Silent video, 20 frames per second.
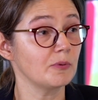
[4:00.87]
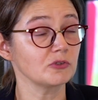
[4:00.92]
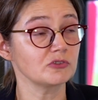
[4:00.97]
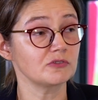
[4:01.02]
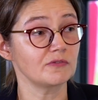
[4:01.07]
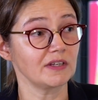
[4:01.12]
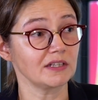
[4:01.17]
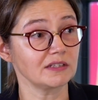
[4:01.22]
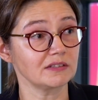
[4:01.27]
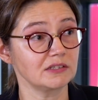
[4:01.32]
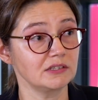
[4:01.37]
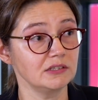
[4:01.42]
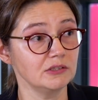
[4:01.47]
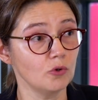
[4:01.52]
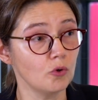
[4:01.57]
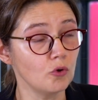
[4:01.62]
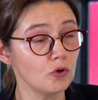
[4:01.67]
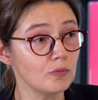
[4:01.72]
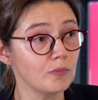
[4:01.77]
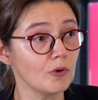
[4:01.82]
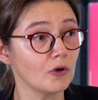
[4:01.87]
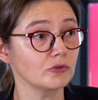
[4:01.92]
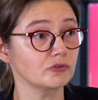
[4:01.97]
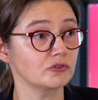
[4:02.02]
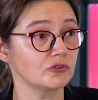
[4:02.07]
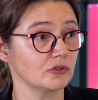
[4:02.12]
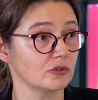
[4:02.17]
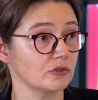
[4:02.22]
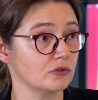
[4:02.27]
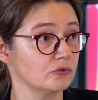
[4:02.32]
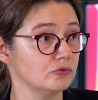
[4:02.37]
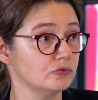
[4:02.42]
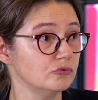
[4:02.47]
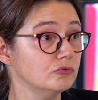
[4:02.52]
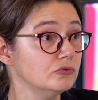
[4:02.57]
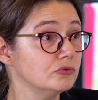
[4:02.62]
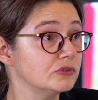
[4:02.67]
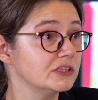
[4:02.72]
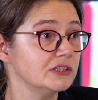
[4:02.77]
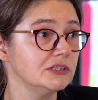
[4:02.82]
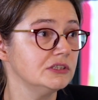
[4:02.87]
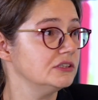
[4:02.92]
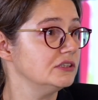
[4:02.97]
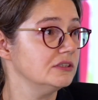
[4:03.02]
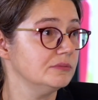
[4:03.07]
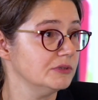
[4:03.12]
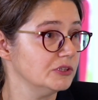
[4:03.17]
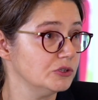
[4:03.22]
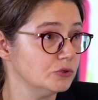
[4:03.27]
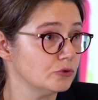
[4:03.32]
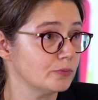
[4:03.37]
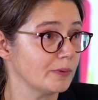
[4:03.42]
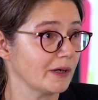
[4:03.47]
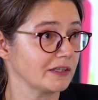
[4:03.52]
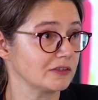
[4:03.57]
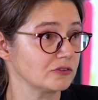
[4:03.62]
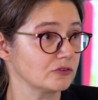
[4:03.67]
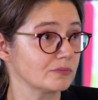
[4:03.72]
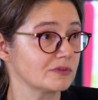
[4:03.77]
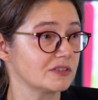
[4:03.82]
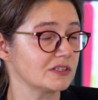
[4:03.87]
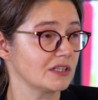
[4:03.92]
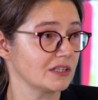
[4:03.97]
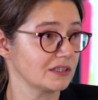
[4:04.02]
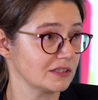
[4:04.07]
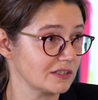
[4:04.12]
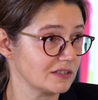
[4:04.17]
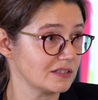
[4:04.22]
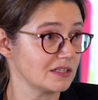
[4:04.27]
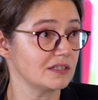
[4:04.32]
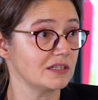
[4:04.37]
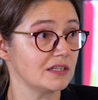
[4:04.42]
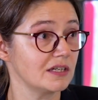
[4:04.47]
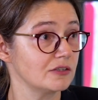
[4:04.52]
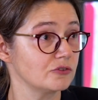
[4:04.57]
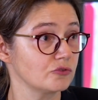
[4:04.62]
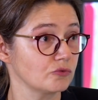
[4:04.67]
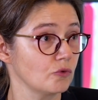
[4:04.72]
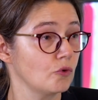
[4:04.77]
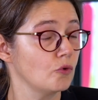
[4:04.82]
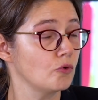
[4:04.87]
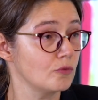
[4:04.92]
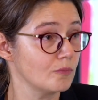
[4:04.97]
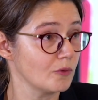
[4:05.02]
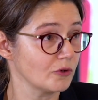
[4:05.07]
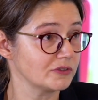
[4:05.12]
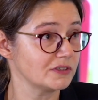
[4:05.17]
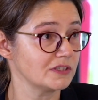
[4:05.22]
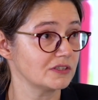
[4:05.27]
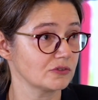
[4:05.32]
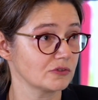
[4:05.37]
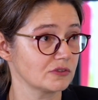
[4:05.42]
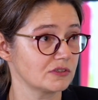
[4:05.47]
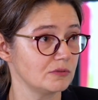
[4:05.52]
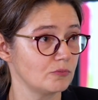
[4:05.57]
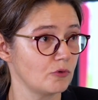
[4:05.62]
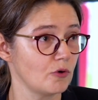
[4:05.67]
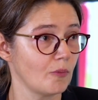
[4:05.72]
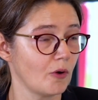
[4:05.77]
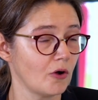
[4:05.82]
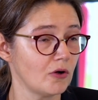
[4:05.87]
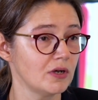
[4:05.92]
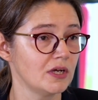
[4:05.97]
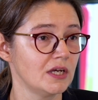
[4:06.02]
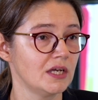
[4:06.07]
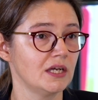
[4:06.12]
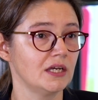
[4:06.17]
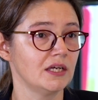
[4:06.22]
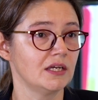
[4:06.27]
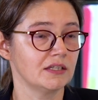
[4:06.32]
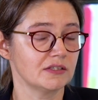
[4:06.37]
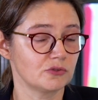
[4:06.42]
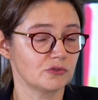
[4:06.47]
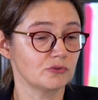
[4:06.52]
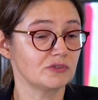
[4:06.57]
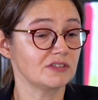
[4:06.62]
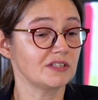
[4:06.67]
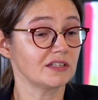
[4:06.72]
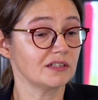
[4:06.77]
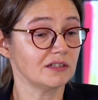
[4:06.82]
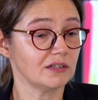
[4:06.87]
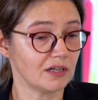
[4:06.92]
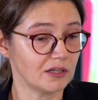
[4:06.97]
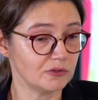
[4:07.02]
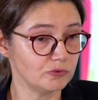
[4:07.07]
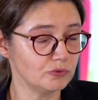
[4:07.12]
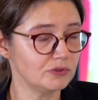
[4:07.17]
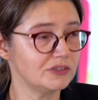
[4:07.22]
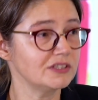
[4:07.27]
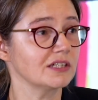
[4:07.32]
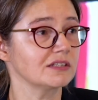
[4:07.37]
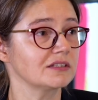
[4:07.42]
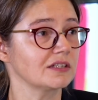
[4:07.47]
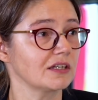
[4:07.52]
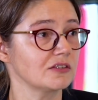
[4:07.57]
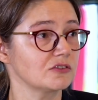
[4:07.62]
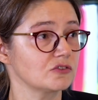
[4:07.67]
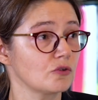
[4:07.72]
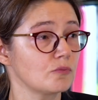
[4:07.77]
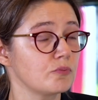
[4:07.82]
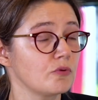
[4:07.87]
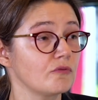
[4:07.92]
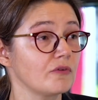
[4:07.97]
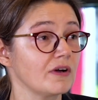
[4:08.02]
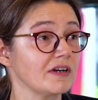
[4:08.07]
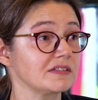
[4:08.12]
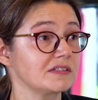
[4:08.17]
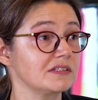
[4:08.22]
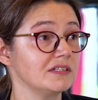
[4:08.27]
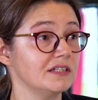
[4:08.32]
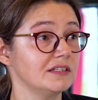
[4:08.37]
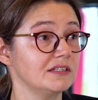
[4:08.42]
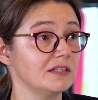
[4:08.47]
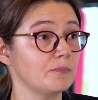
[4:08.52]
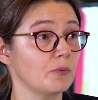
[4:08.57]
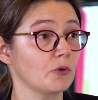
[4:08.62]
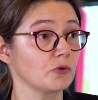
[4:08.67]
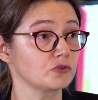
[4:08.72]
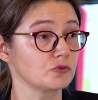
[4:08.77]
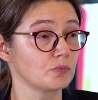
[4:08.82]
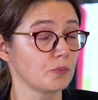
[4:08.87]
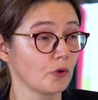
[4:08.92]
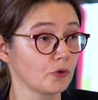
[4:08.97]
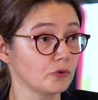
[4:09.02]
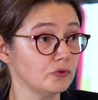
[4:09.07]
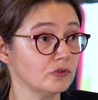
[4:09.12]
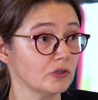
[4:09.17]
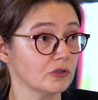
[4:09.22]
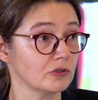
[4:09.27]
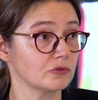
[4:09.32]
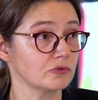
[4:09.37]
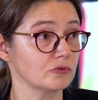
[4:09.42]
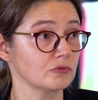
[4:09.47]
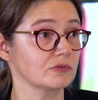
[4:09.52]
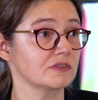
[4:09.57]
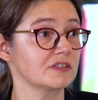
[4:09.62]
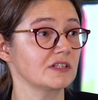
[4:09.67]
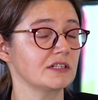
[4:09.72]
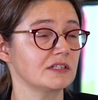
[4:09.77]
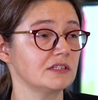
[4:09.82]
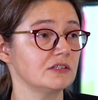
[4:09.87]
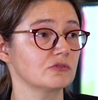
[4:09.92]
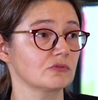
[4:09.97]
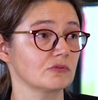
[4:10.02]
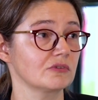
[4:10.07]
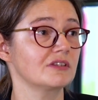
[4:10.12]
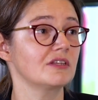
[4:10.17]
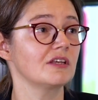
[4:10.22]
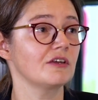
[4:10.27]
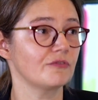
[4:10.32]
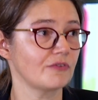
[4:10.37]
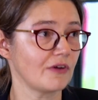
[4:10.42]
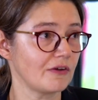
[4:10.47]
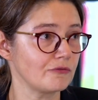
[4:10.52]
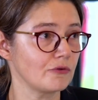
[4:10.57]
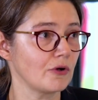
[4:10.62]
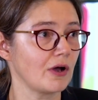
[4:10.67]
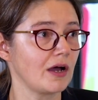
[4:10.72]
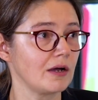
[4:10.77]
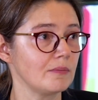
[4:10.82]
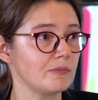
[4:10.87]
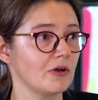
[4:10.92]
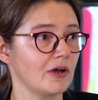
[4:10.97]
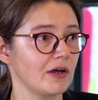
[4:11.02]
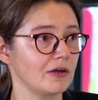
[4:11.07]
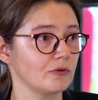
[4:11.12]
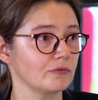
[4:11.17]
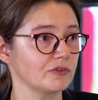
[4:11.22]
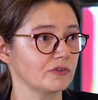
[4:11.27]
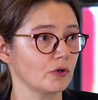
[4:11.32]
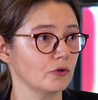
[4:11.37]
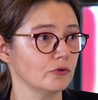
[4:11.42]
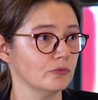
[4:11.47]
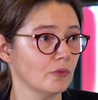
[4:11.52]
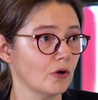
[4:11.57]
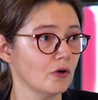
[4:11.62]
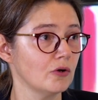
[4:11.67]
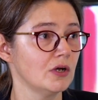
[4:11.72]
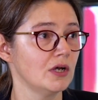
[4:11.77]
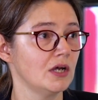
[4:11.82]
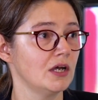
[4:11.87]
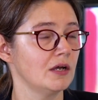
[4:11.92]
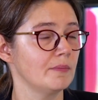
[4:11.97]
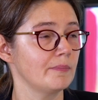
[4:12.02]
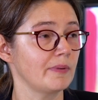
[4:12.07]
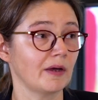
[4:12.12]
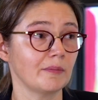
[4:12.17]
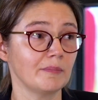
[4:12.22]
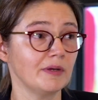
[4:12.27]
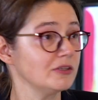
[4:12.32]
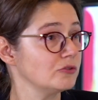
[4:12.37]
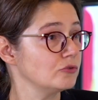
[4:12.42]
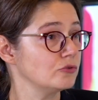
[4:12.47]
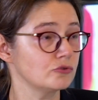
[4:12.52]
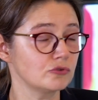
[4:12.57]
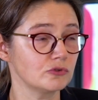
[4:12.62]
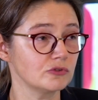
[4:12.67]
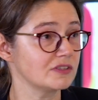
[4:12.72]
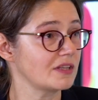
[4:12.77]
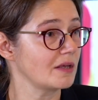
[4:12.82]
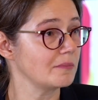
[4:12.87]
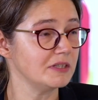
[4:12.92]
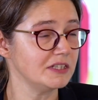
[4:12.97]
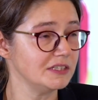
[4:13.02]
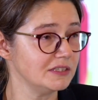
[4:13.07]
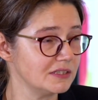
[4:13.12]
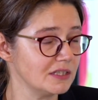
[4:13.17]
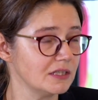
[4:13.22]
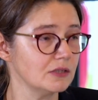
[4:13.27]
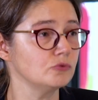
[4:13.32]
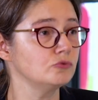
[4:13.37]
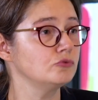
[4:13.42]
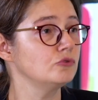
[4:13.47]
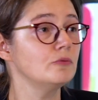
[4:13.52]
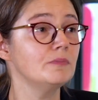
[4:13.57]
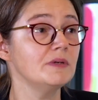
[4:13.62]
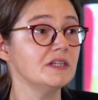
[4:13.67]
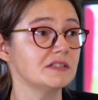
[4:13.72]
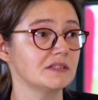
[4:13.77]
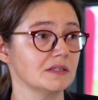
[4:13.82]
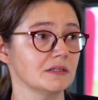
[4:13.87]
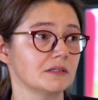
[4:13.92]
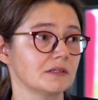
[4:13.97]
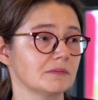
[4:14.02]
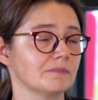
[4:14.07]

vertes qui augmentent hein, ou qui diminuent. Par exemple, ces dernières années, elles ont augmenté sensiblement. C'est aussi un outil intéressant pour voir si les dépenses brunes, donc celles qui sont défavorables à l'environnement, permettent de se stabiliser ou de baisser.